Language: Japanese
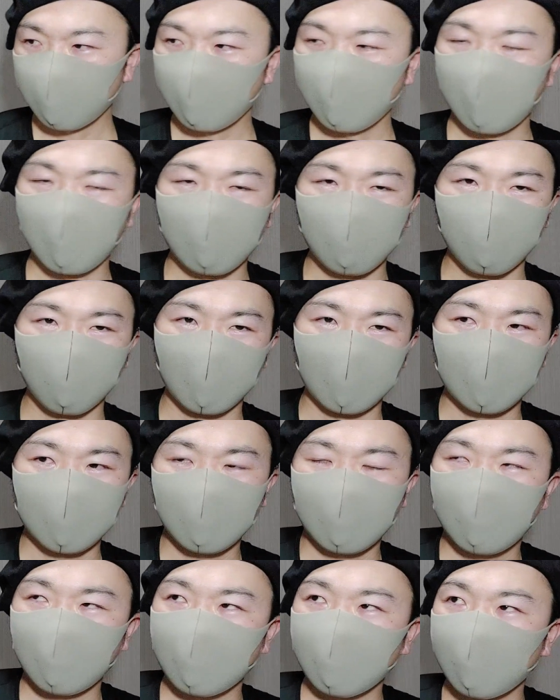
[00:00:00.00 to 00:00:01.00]
であと
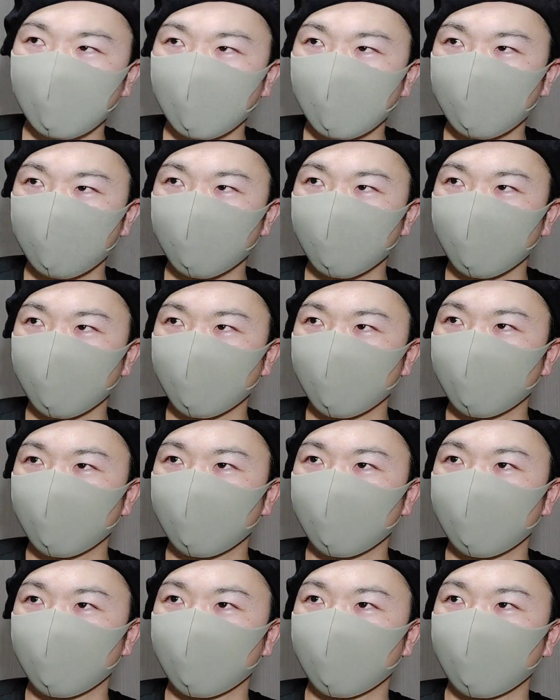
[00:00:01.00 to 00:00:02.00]
街中でそ
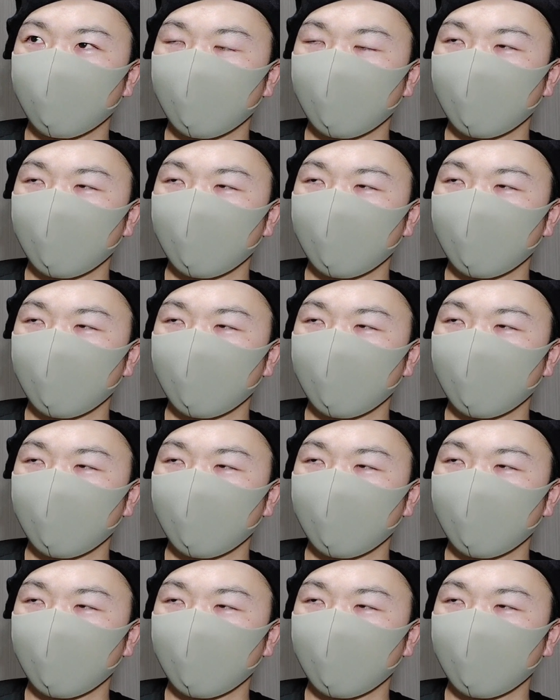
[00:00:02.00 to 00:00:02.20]
の